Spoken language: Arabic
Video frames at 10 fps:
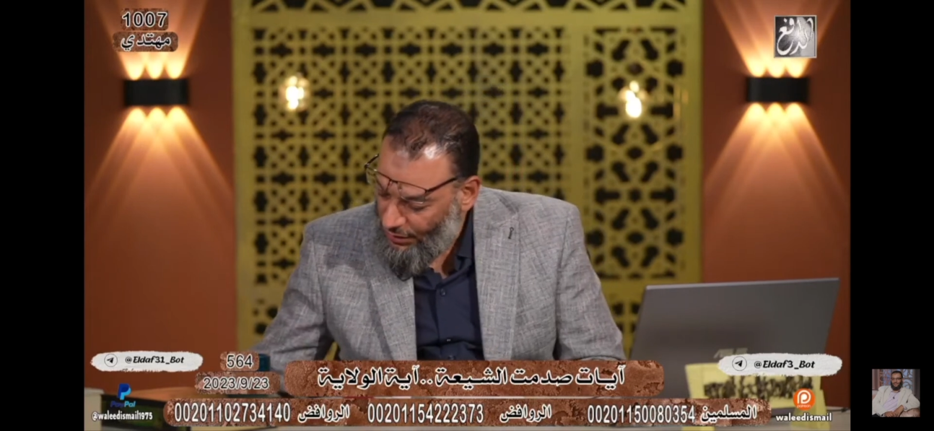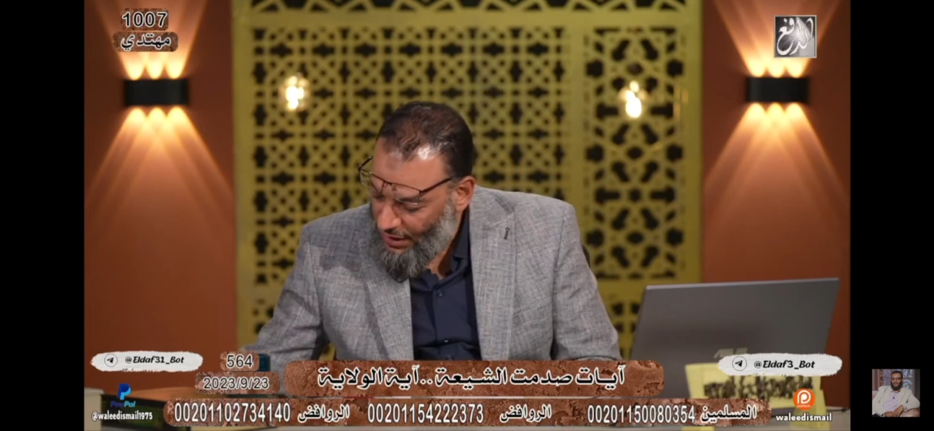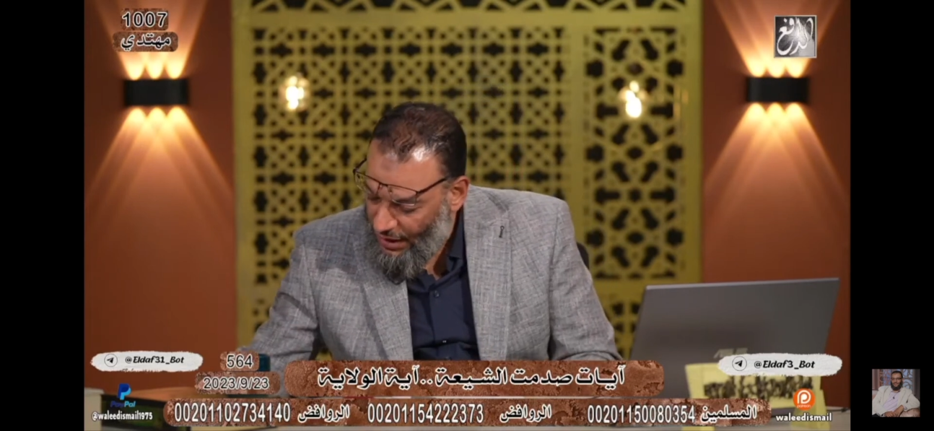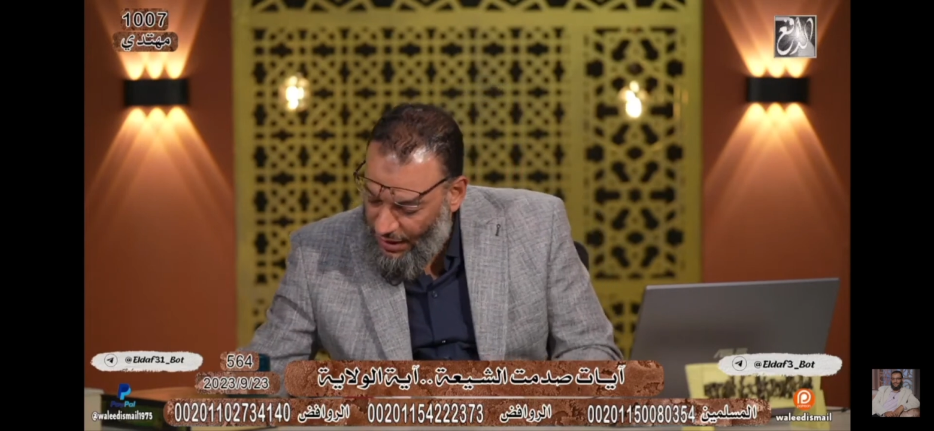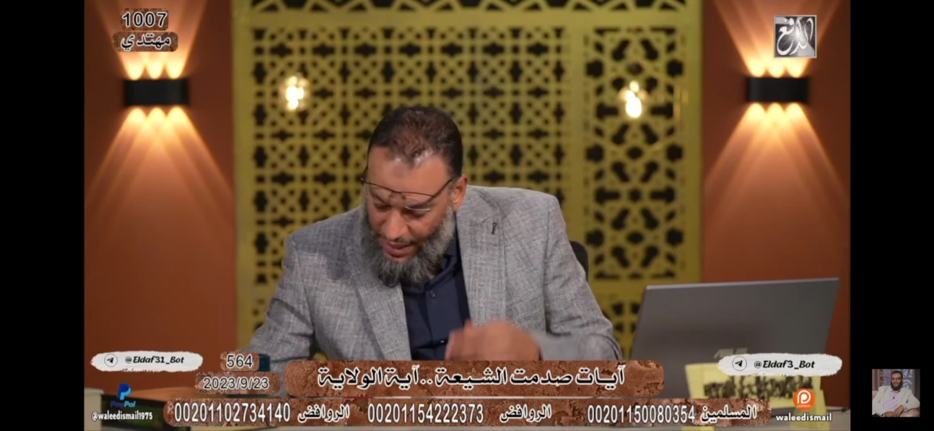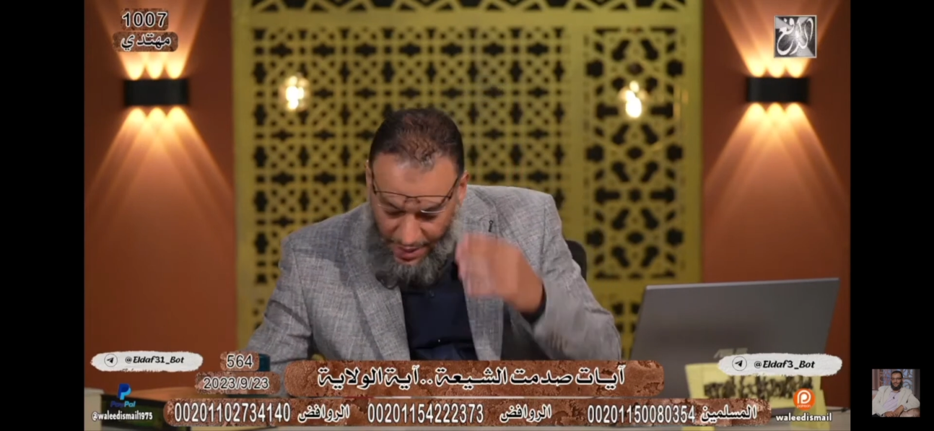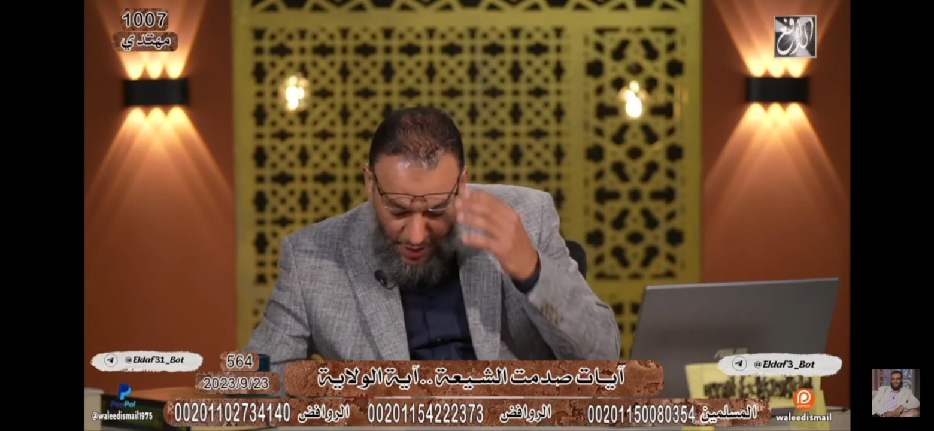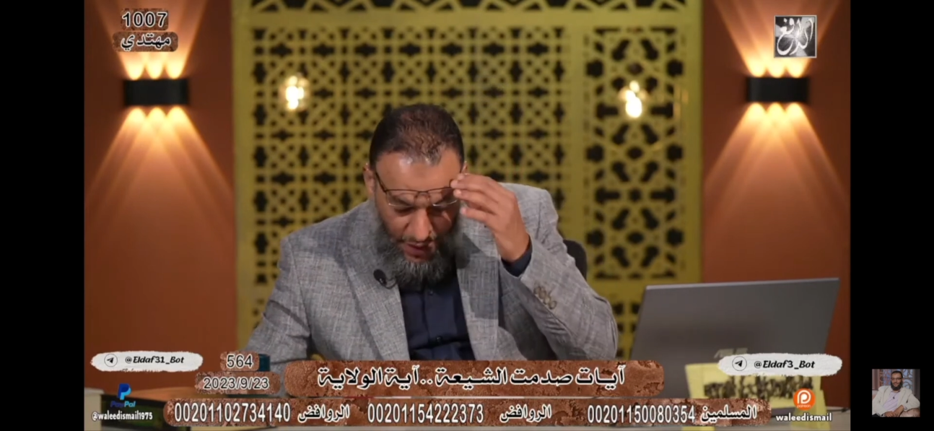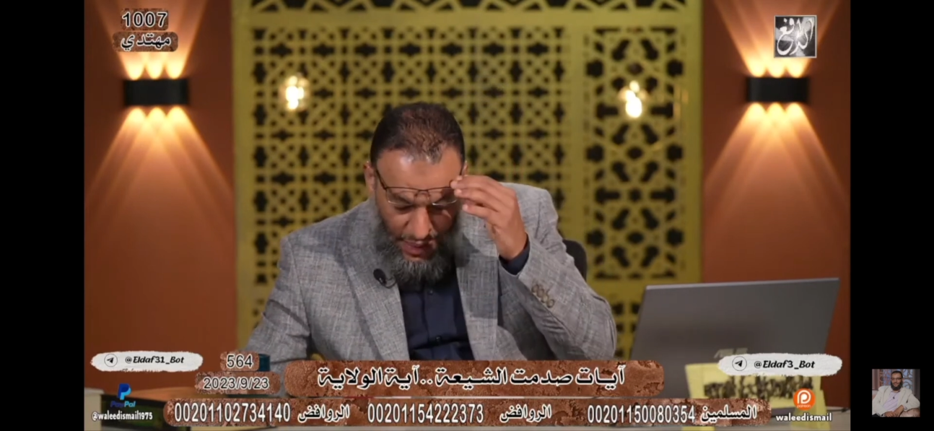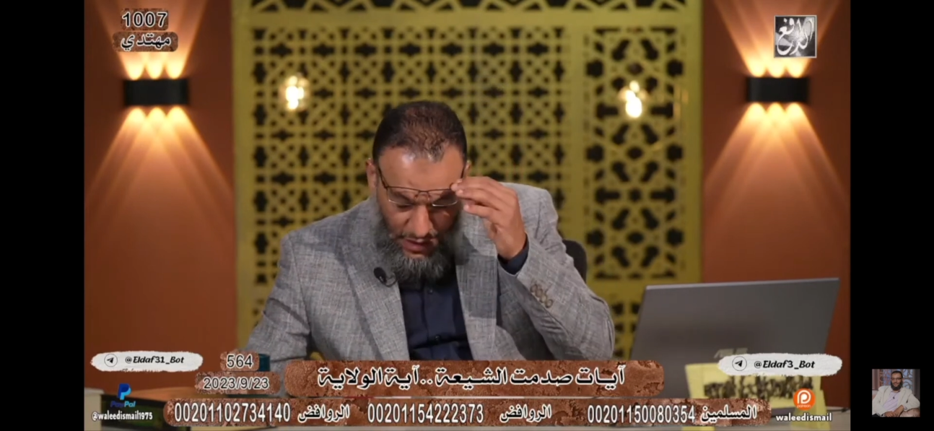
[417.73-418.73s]
يعني
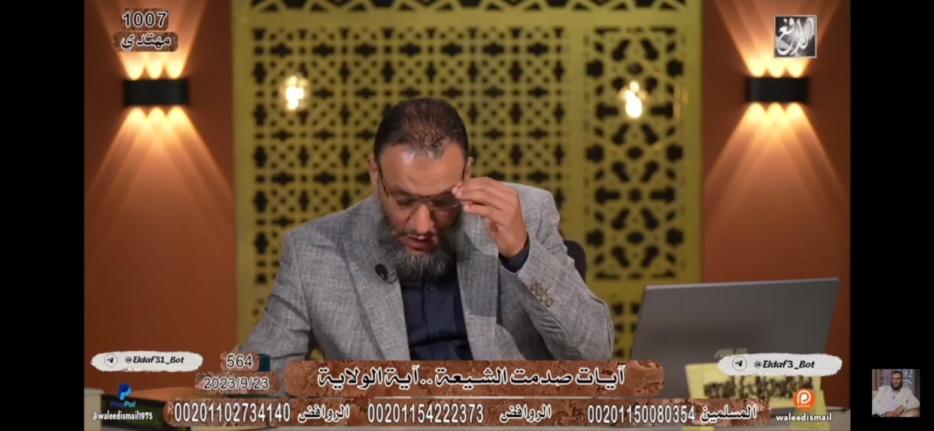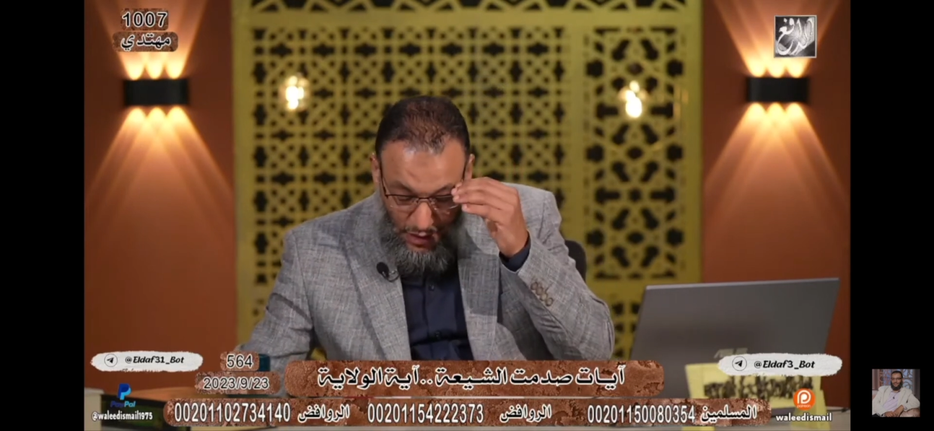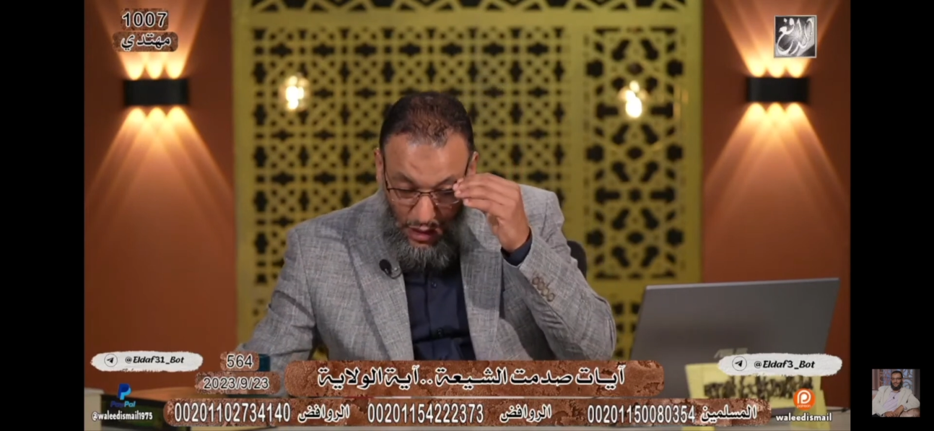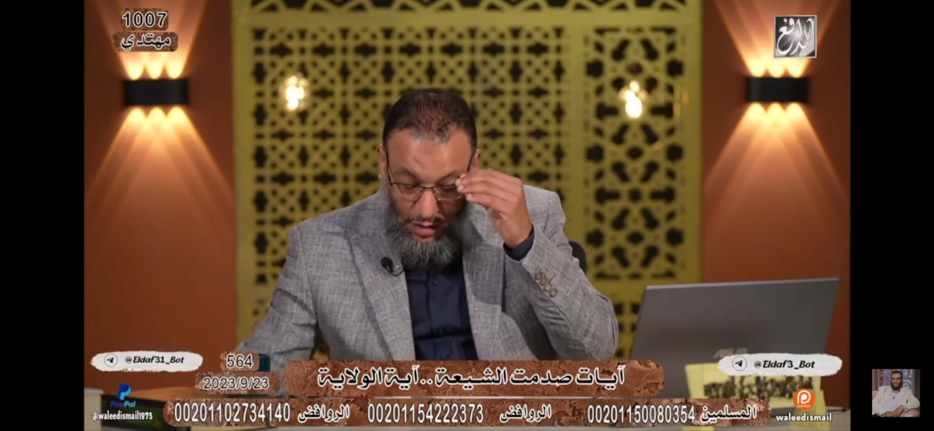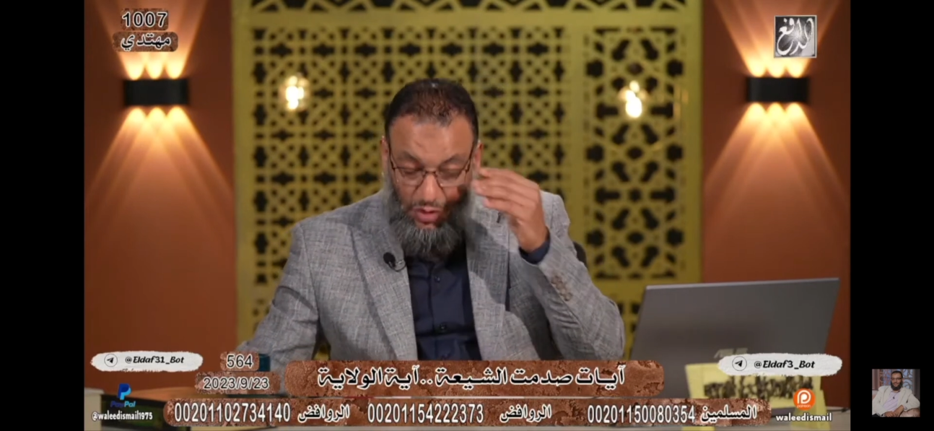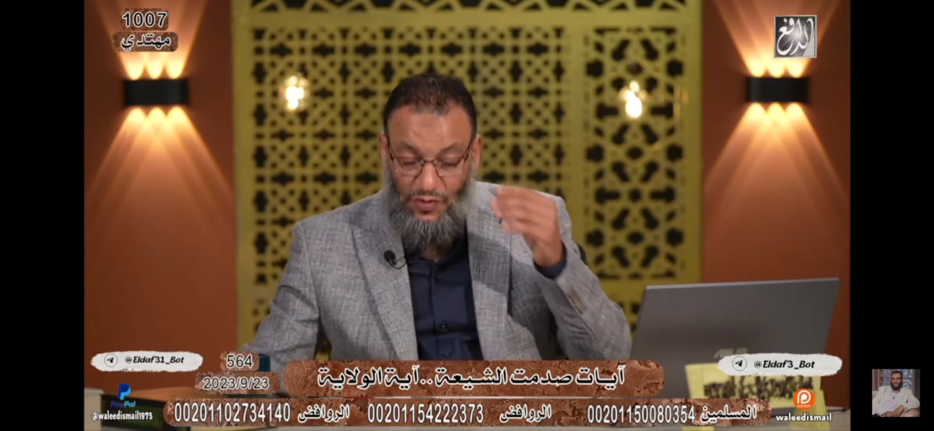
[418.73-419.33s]
الان احنا عايزين طيب